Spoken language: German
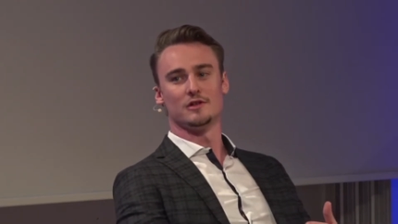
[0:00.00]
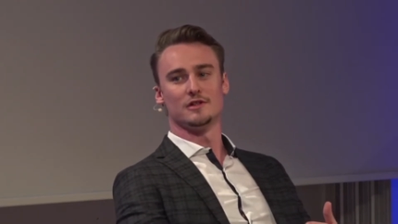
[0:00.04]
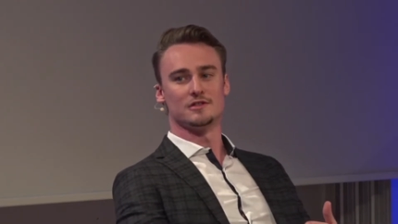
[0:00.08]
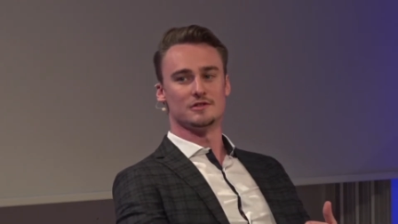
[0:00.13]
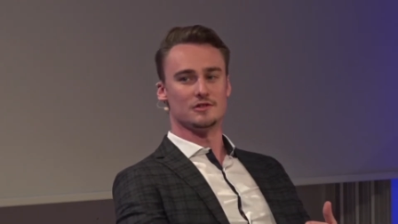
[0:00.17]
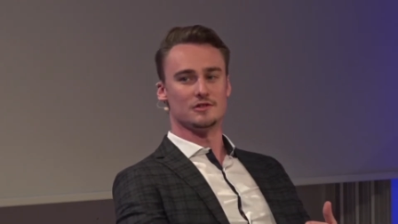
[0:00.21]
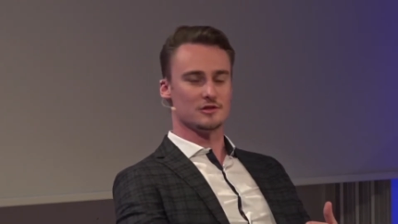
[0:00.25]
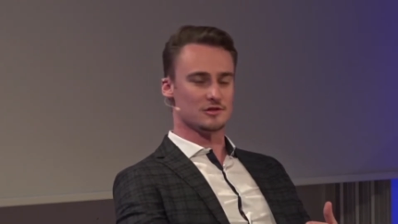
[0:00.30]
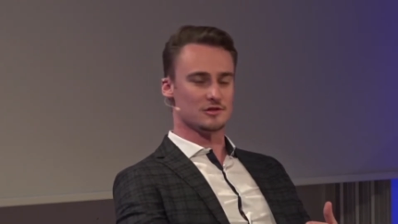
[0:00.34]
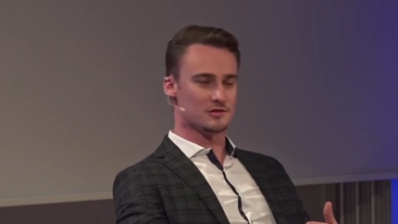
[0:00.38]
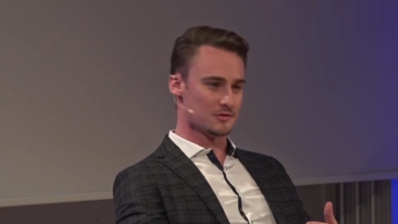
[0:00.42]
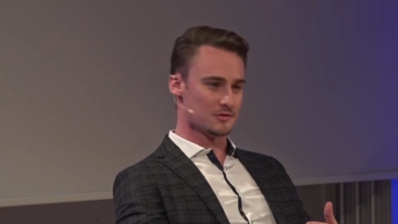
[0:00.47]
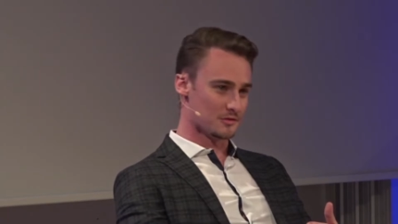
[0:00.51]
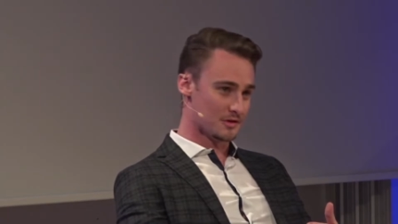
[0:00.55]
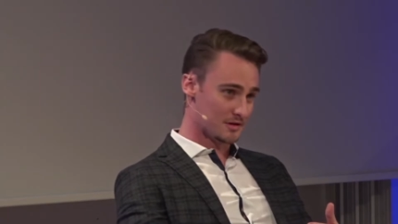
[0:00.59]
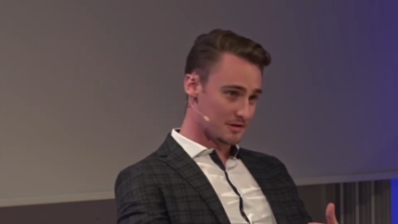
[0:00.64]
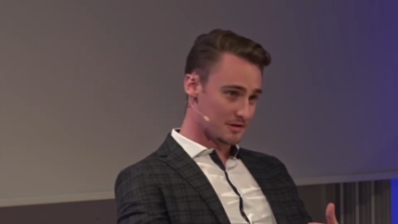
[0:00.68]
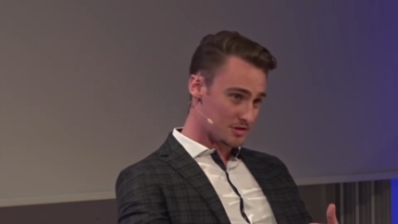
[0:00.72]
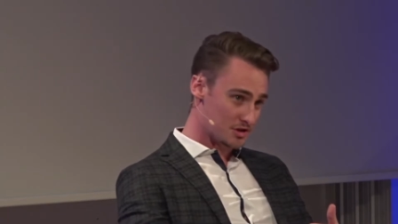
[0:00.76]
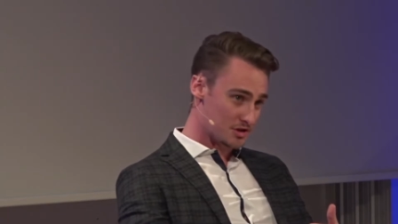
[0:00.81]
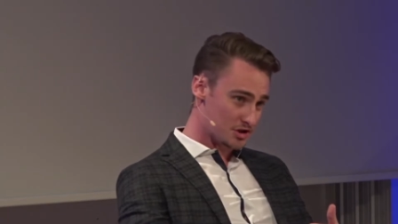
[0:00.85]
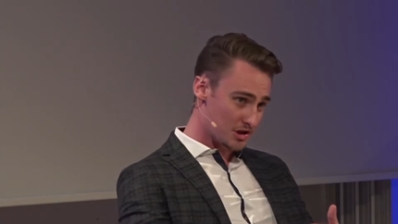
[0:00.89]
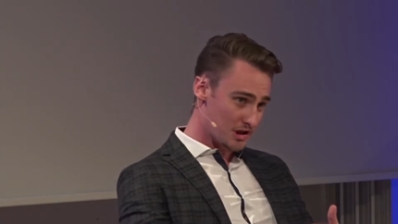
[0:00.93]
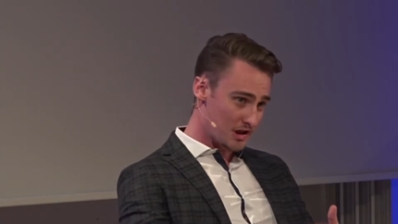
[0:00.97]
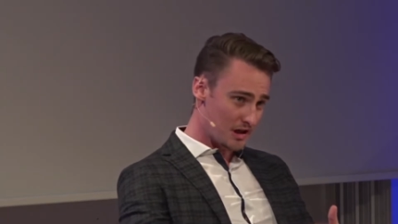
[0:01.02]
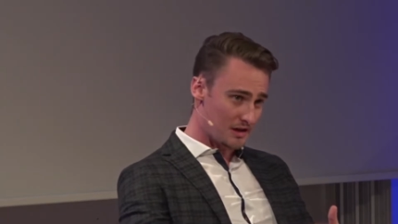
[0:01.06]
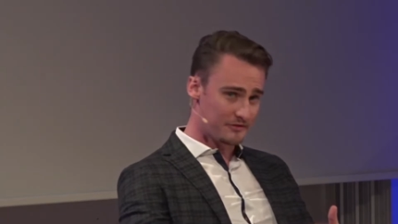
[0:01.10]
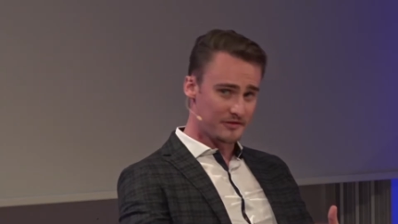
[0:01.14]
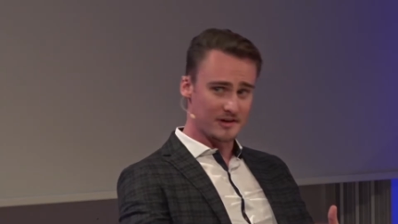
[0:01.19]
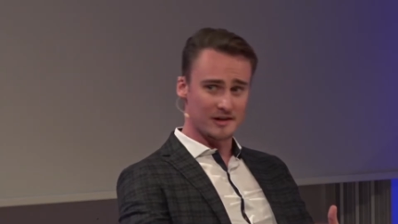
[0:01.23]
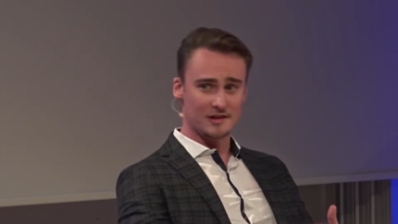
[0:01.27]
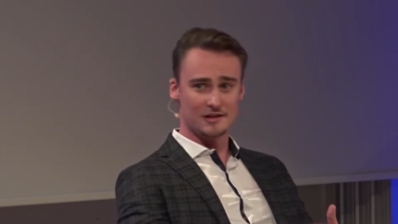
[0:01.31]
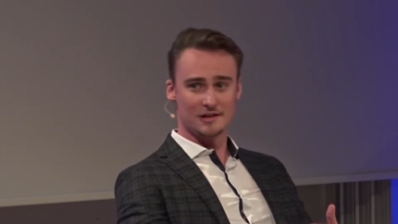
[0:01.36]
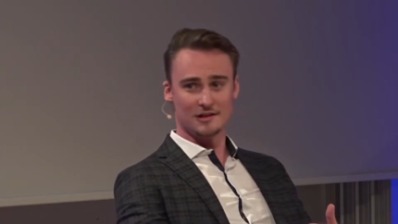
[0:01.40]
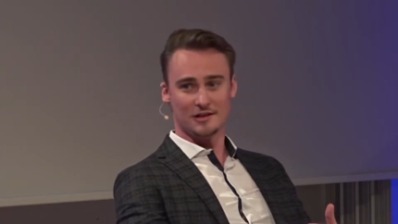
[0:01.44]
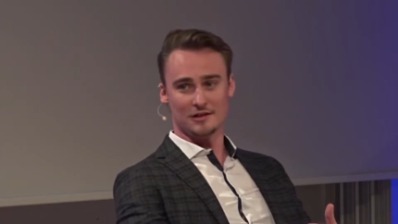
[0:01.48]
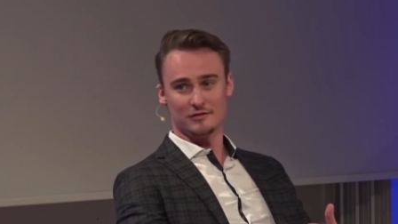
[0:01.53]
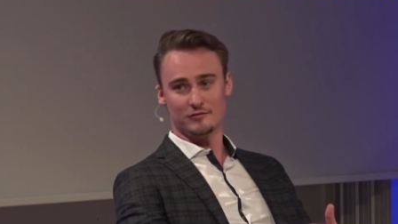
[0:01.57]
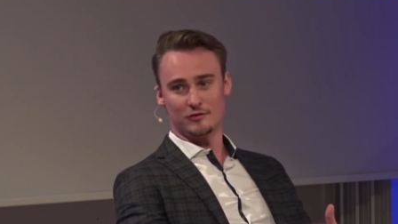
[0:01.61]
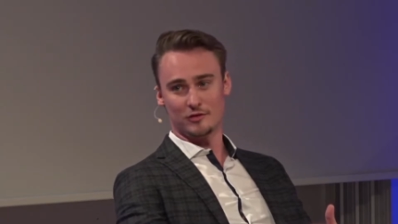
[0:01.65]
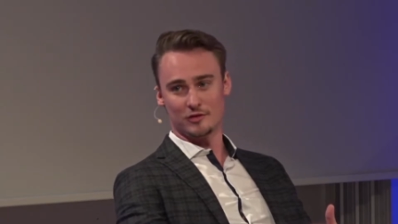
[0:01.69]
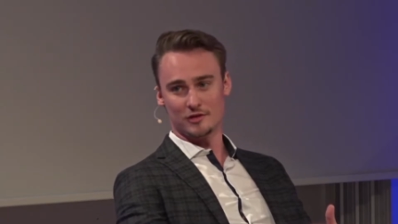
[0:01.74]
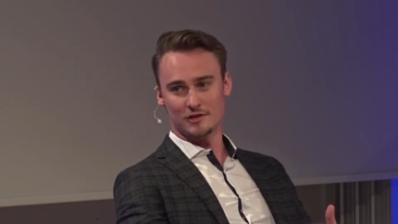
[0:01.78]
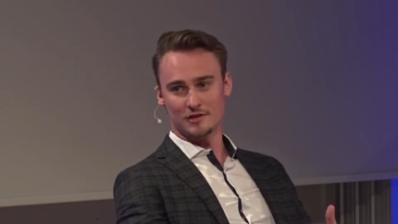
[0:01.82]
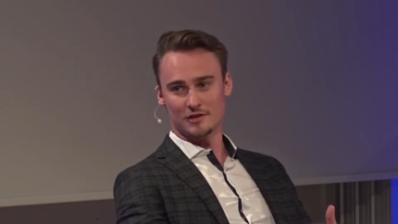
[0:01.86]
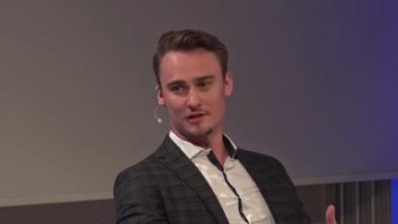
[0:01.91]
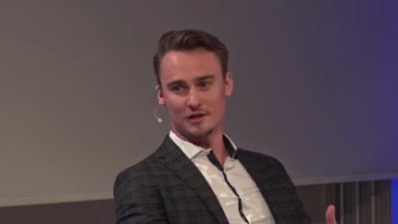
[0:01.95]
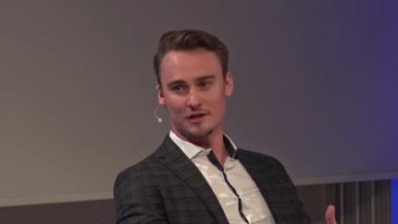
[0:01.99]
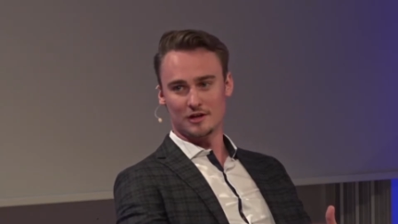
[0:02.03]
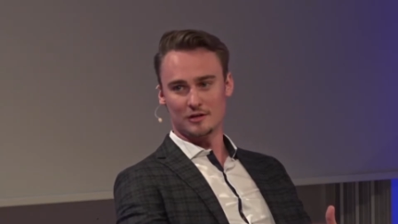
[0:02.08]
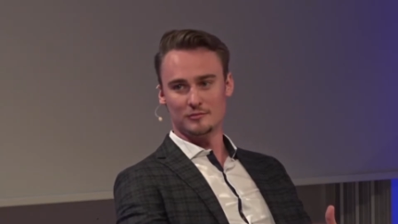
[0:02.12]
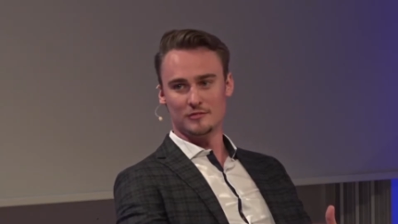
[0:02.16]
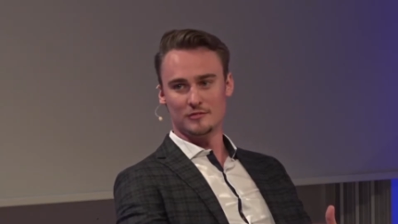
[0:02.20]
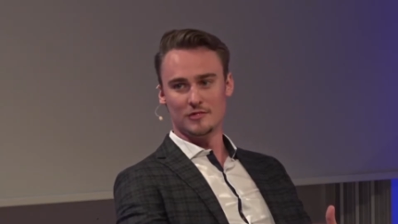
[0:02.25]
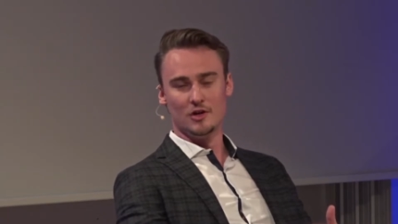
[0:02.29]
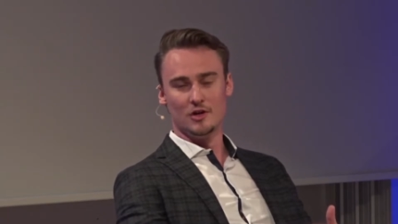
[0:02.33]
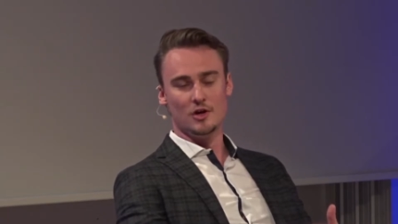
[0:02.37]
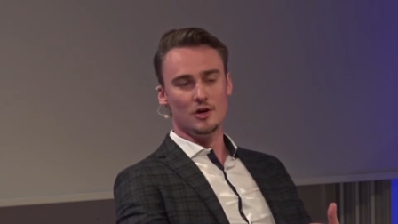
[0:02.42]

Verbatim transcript: das kann sogar strafrechtliche Folgen haben,